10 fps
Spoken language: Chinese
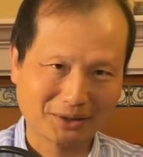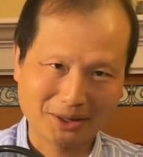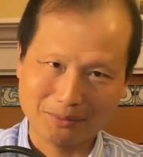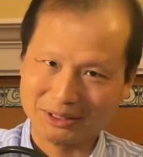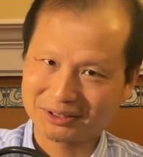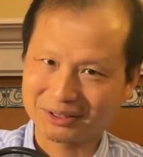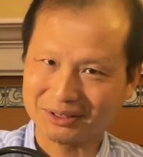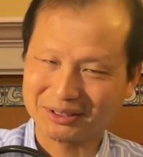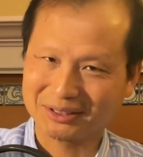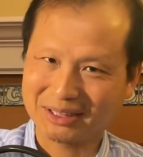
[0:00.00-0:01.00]
特别是
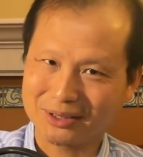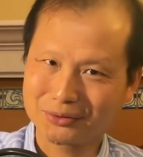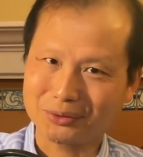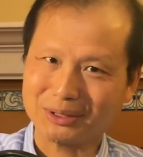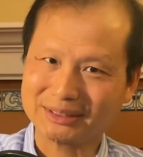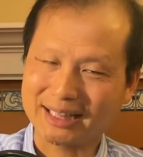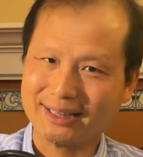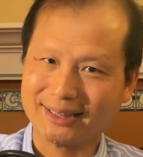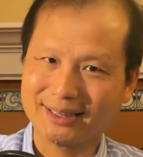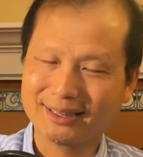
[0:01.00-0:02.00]
他所在
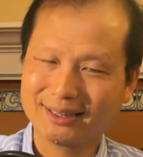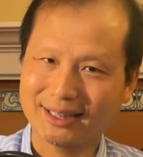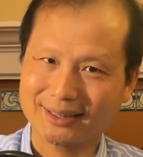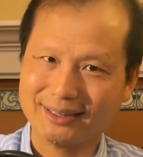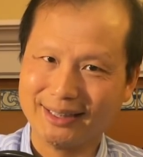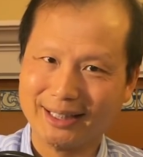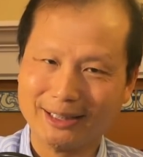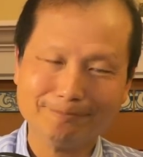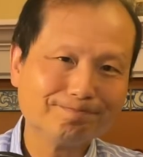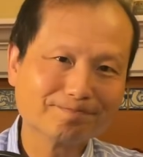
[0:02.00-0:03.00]
的那个连。